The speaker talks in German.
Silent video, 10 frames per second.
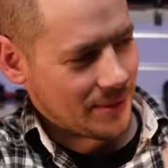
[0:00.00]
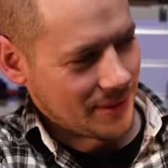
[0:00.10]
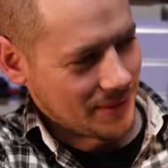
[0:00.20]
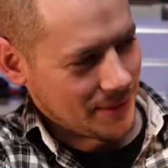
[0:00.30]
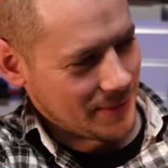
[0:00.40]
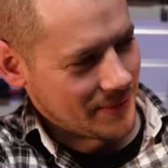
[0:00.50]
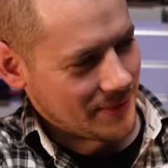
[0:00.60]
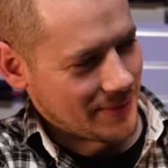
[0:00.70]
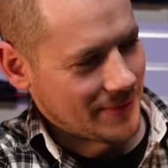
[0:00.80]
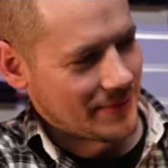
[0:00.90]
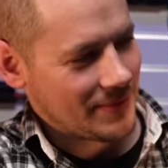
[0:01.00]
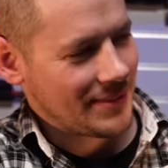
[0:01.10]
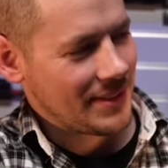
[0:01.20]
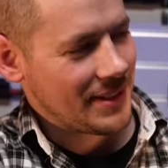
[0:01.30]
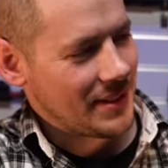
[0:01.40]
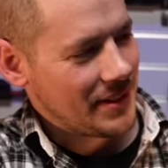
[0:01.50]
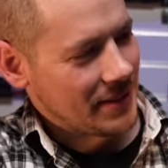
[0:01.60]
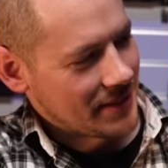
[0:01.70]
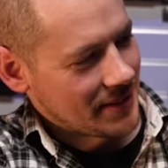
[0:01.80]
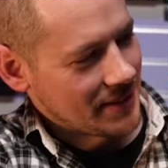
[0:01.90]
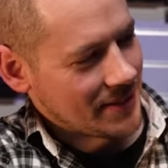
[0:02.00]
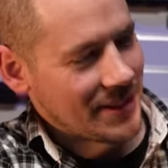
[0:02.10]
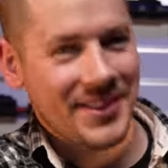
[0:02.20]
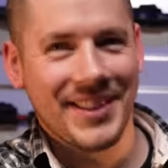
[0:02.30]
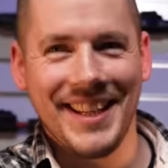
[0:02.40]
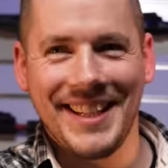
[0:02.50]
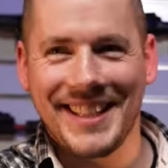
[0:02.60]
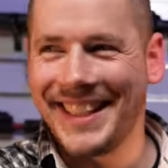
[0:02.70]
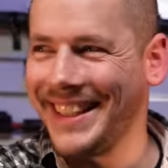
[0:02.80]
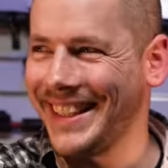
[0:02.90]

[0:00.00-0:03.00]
Oder so. Weiß nicht.